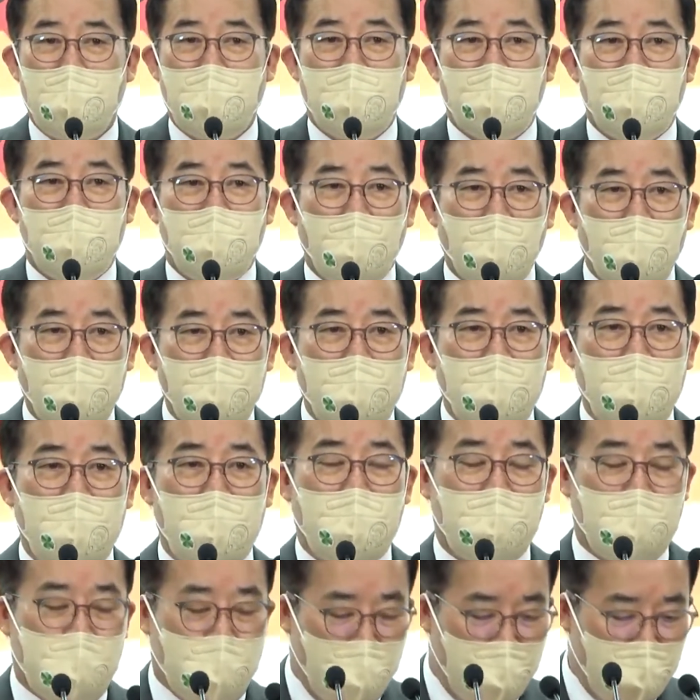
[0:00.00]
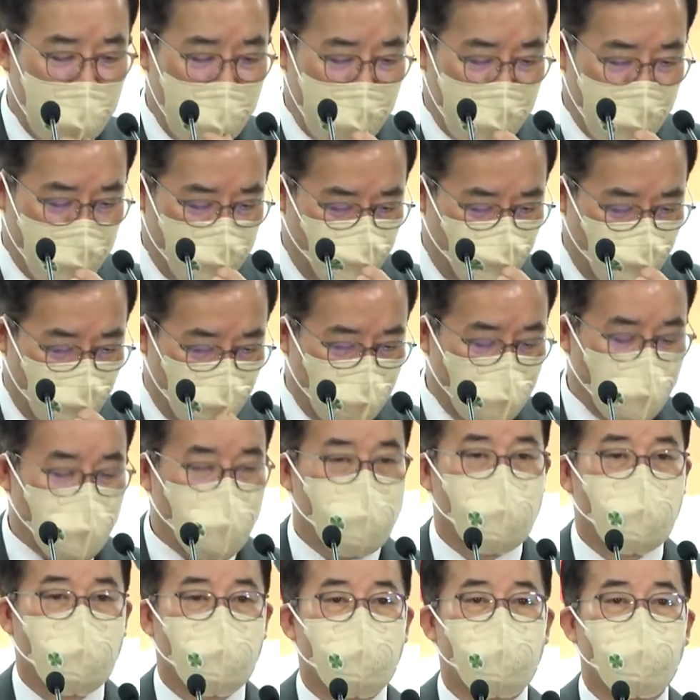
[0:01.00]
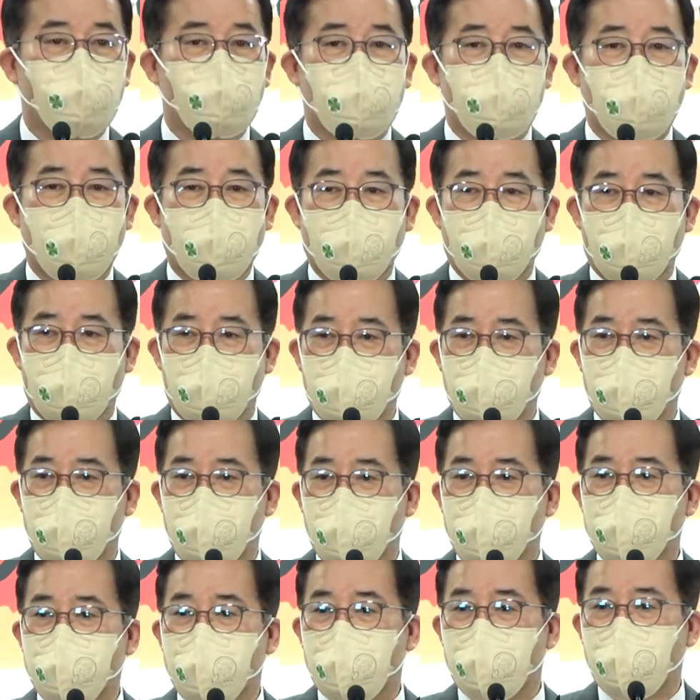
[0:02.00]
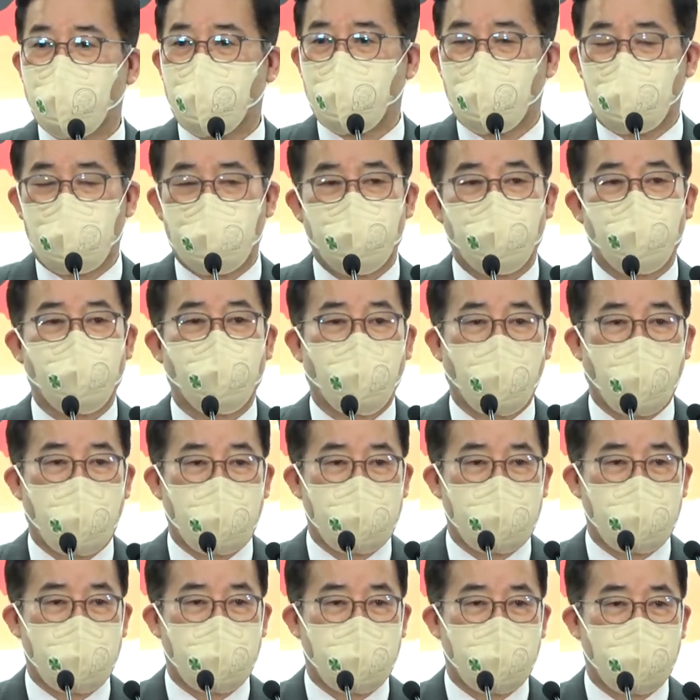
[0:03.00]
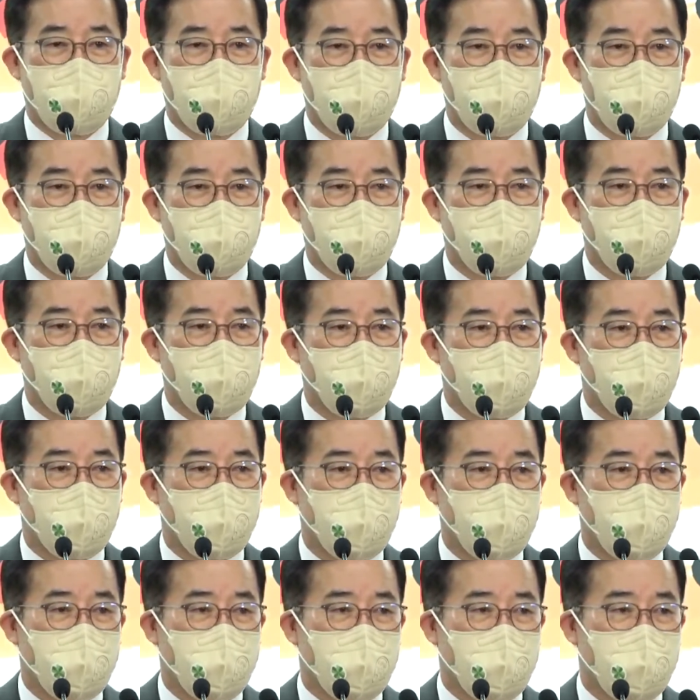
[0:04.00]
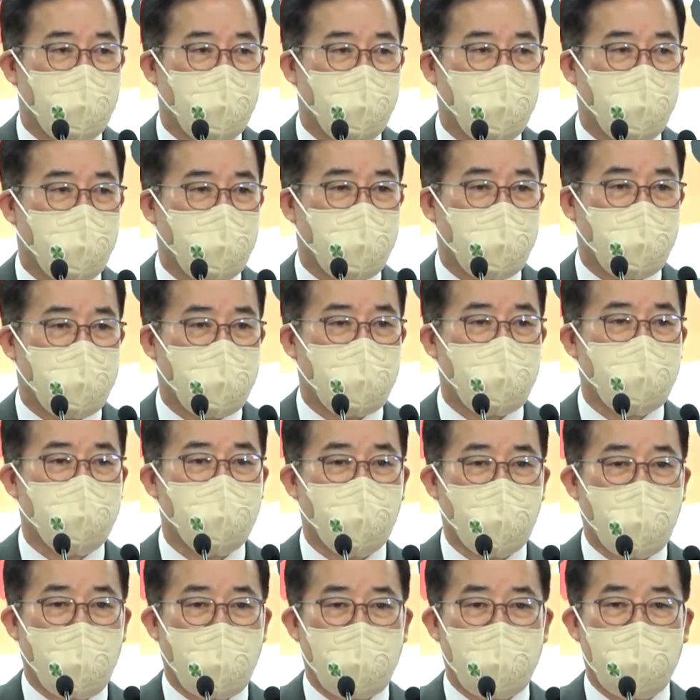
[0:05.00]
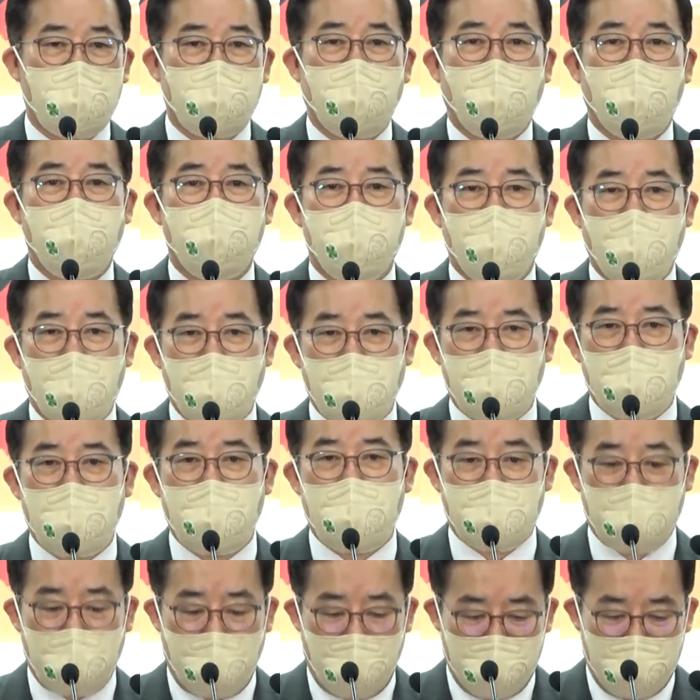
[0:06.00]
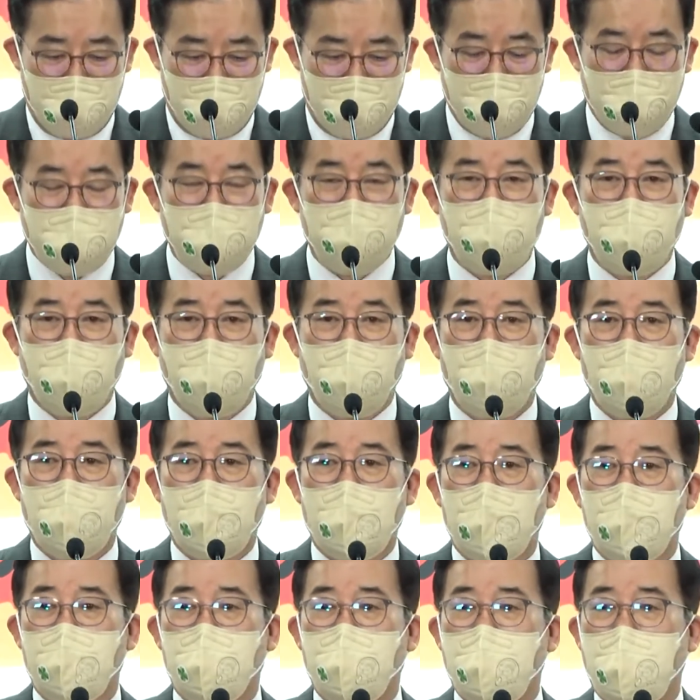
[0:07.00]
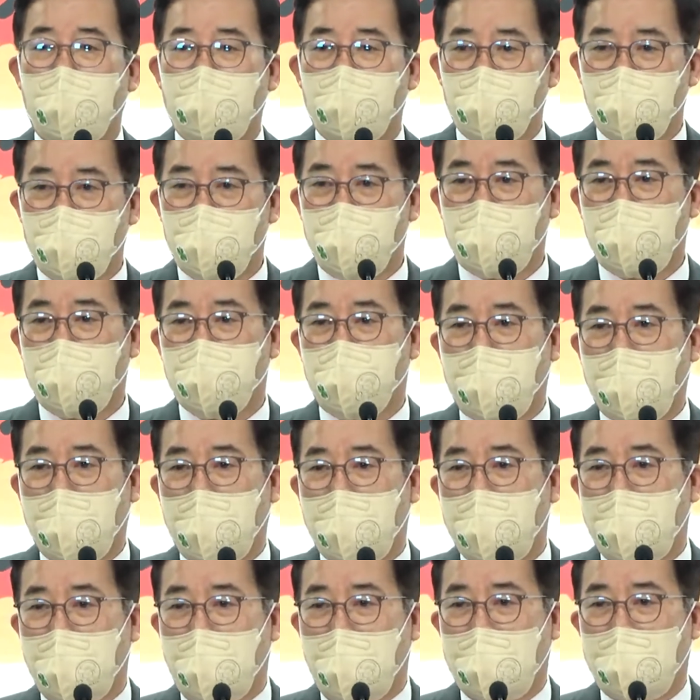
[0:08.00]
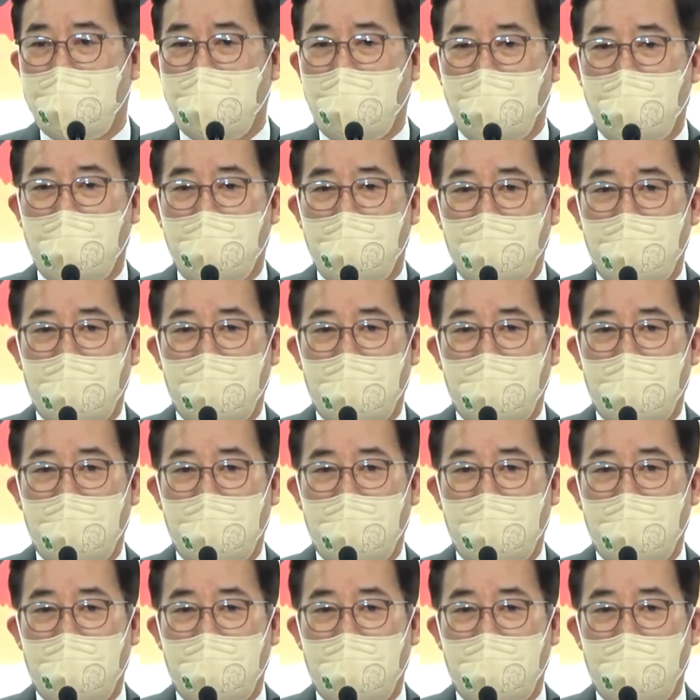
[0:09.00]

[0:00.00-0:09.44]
좀 더 충실하게 더 전면적으로 검토해서 어, 지금보다 더 나은 방식이 있다면 그것도 우리가 충분히 받아들이겠다.